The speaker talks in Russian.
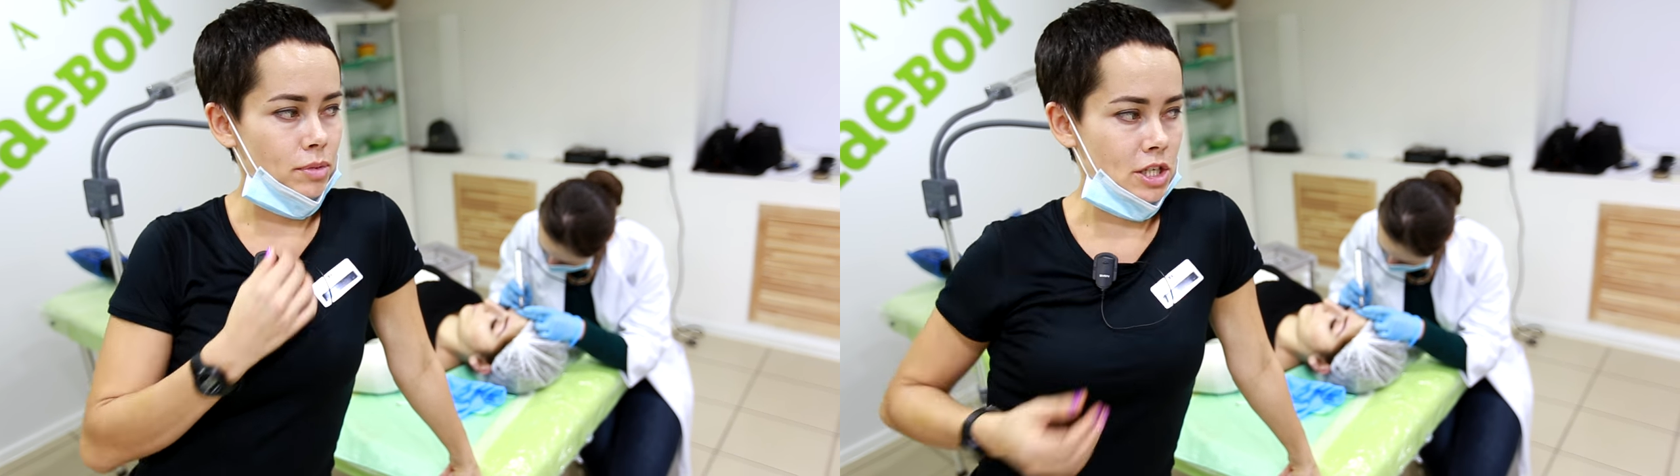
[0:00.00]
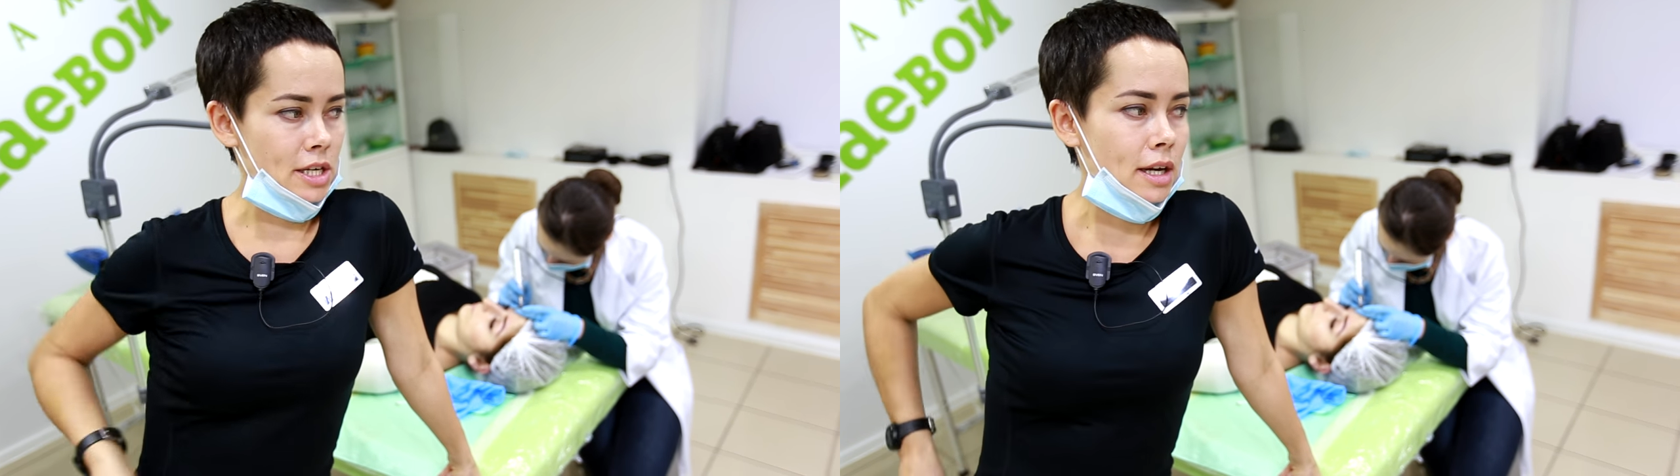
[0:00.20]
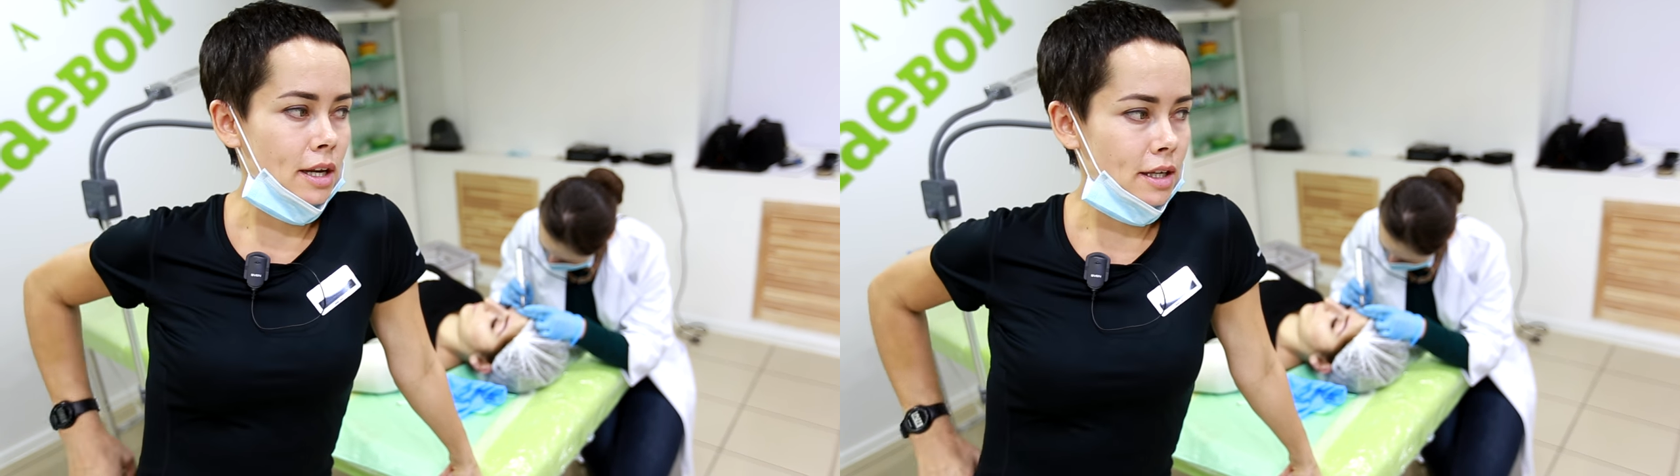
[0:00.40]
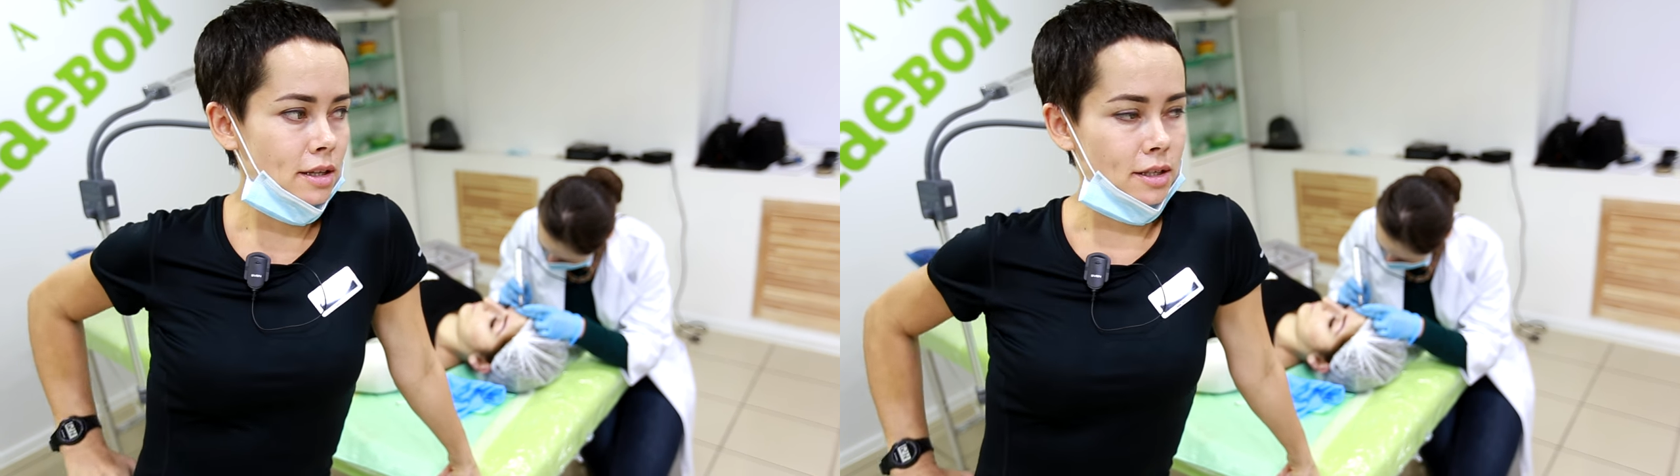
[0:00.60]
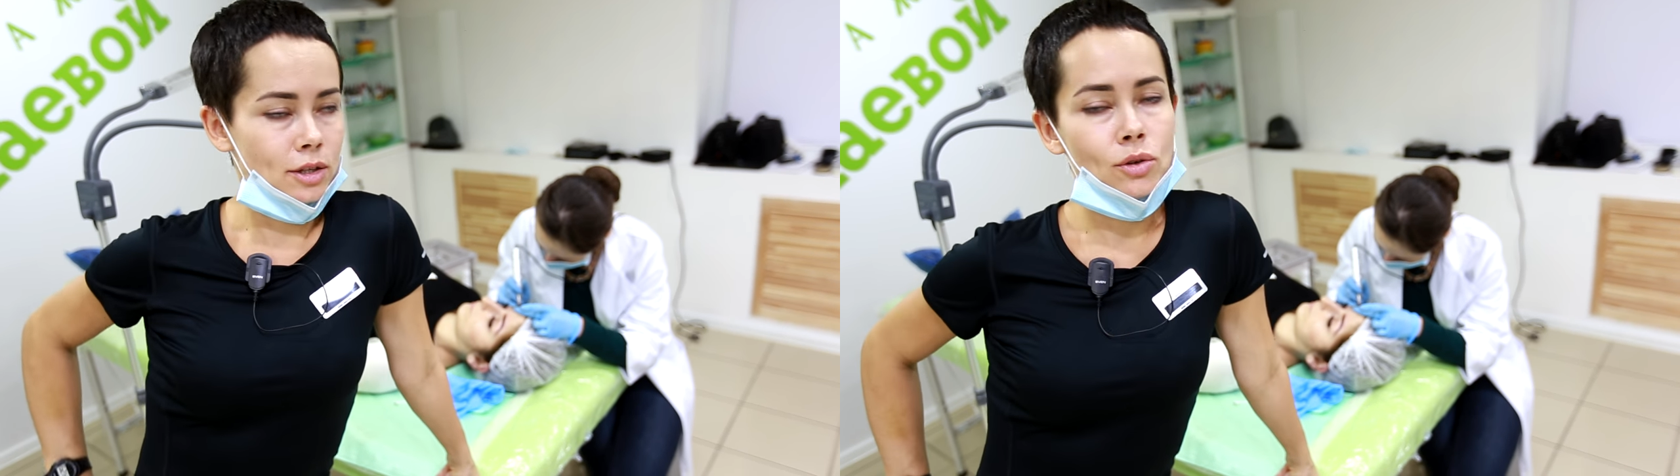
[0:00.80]
пришли
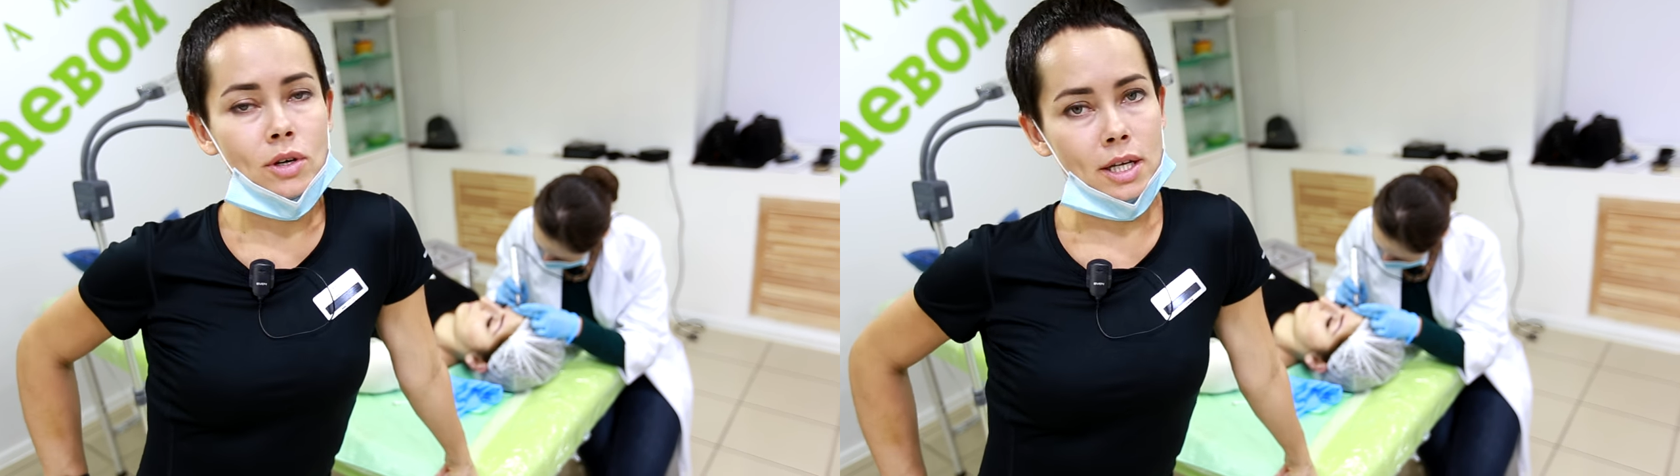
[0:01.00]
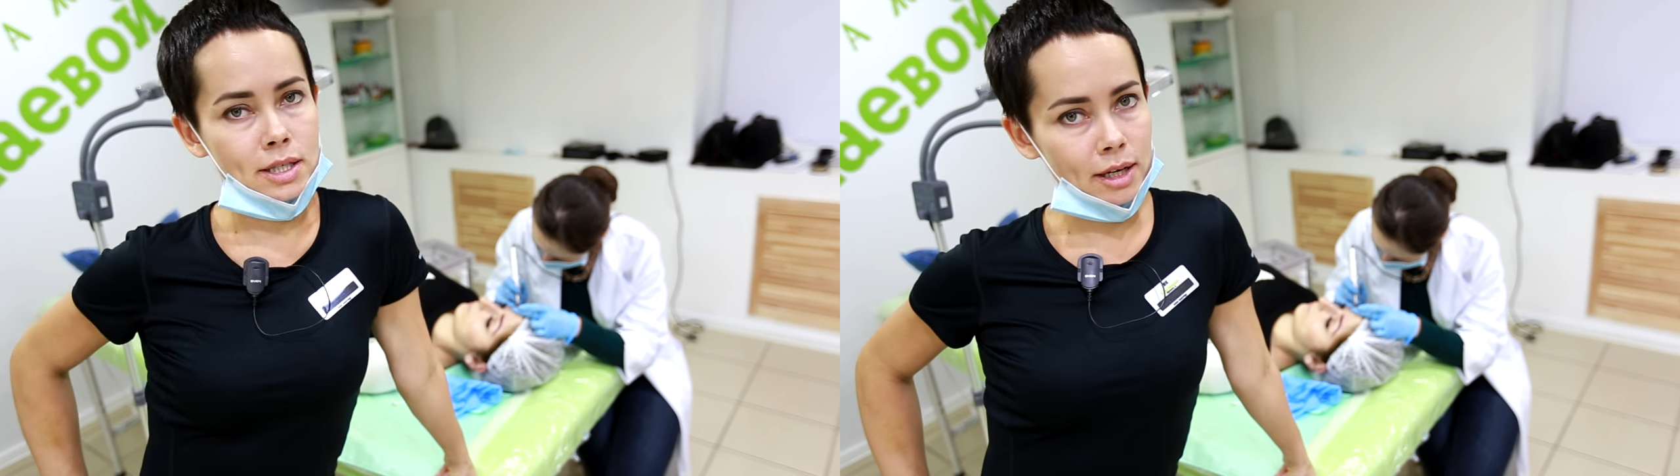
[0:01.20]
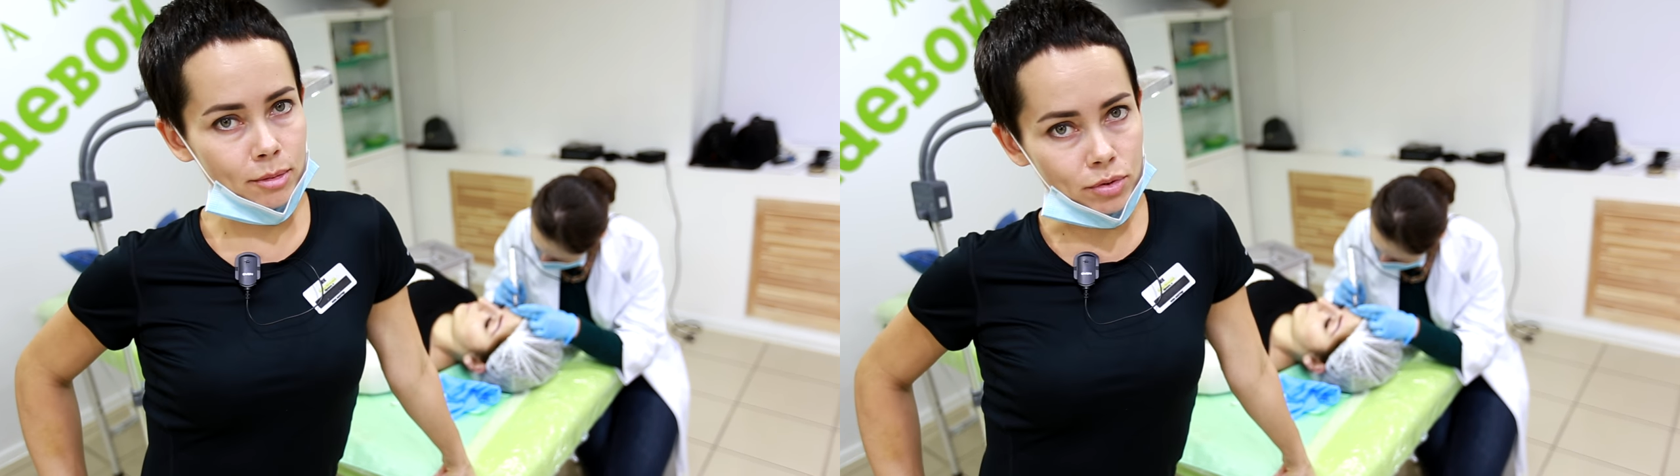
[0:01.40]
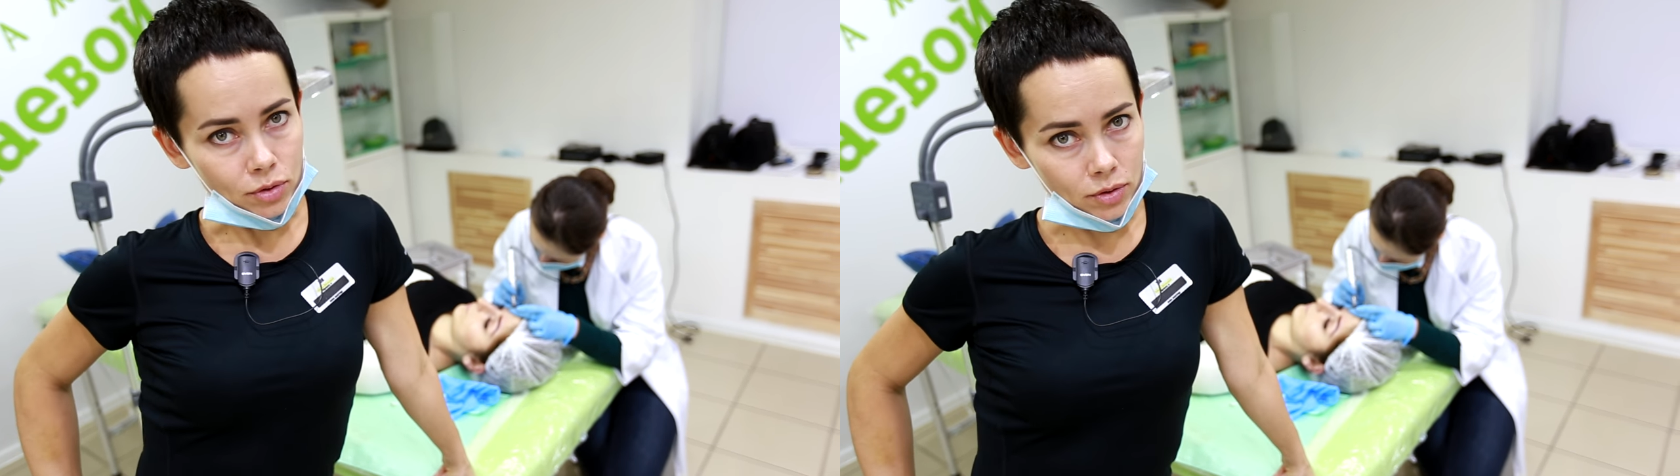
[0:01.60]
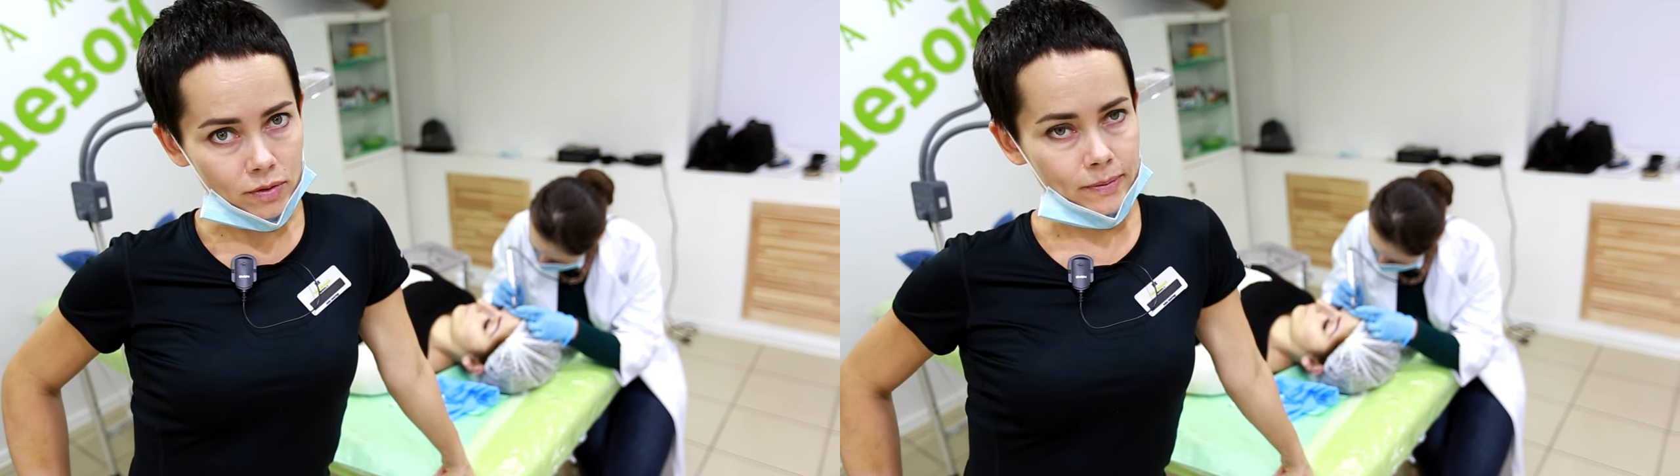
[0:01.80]
клиенты, которые хотели
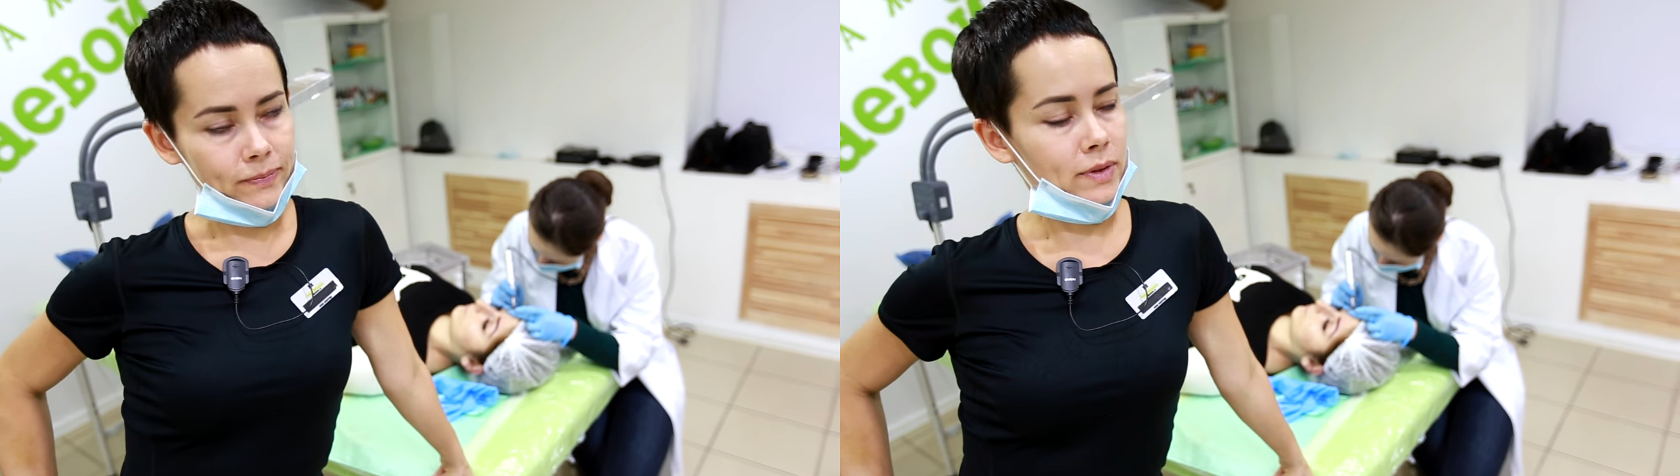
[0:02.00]
брови.